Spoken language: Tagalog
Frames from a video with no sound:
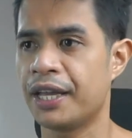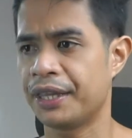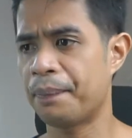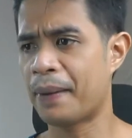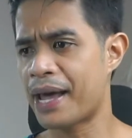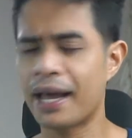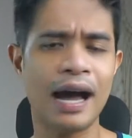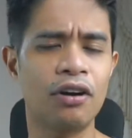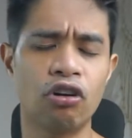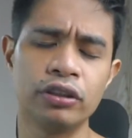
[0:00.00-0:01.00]
na parang
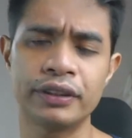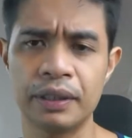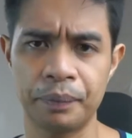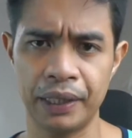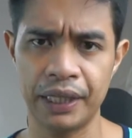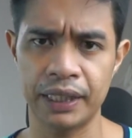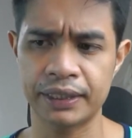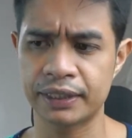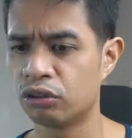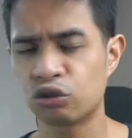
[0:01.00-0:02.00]
ang concept
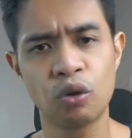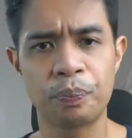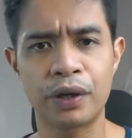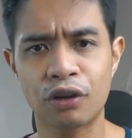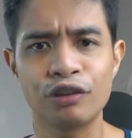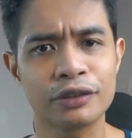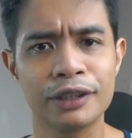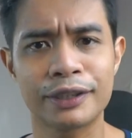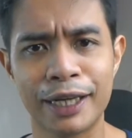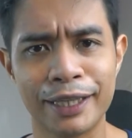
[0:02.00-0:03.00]
is super
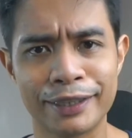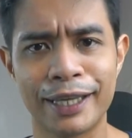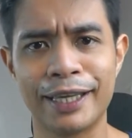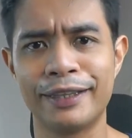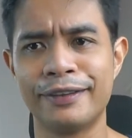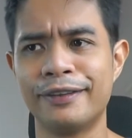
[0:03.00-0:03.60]
concentrated